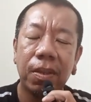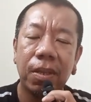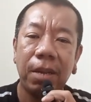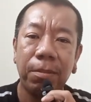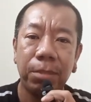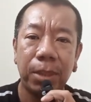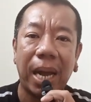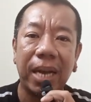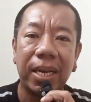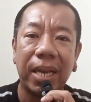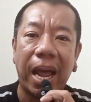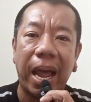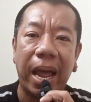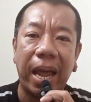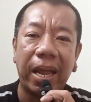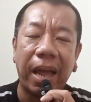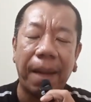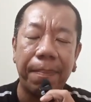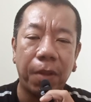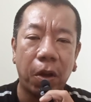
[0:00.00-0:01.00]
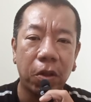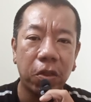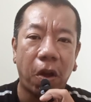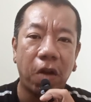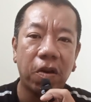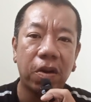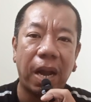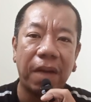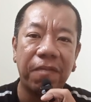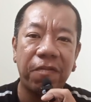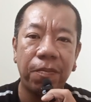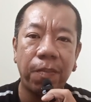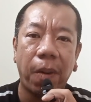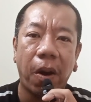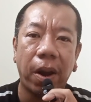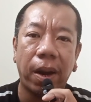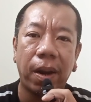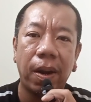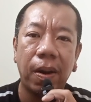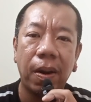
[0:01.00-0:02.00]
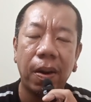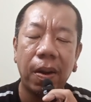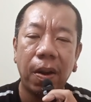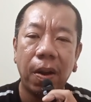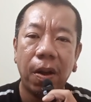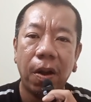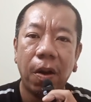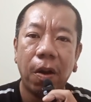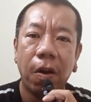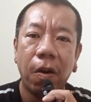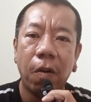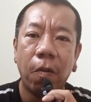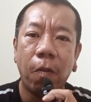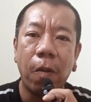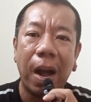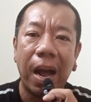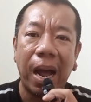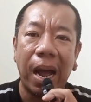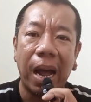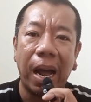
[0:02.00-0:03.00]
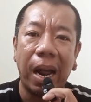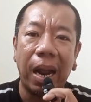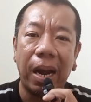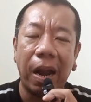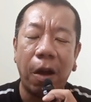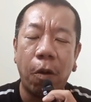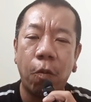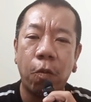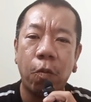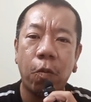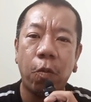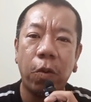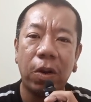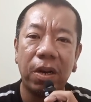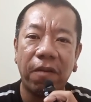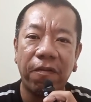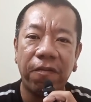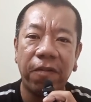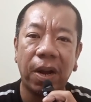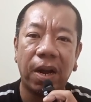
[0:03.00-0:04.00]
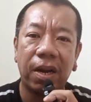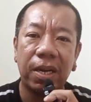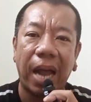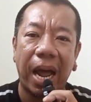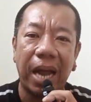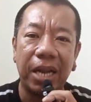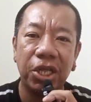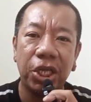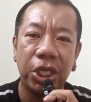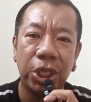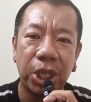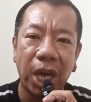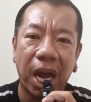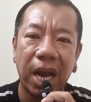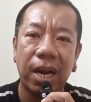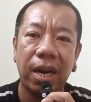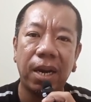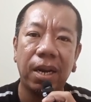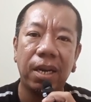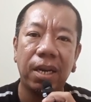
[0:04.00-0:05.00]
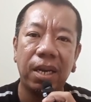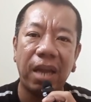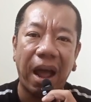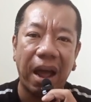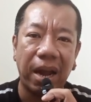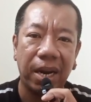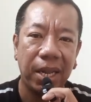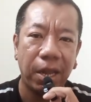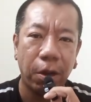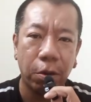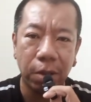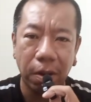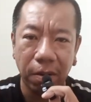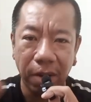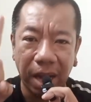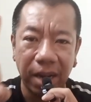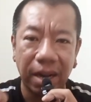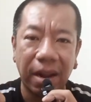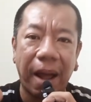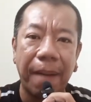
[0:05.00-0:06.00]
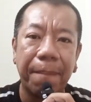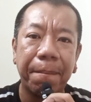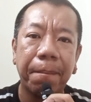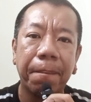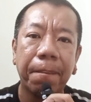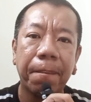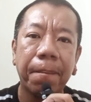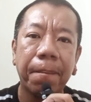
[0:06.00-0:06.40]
ทีมชาติไทยกับน้องๆนนักฟุตบอลว่าเราควรจะฝึก transition อย่างเดียวเท่านั้นครับ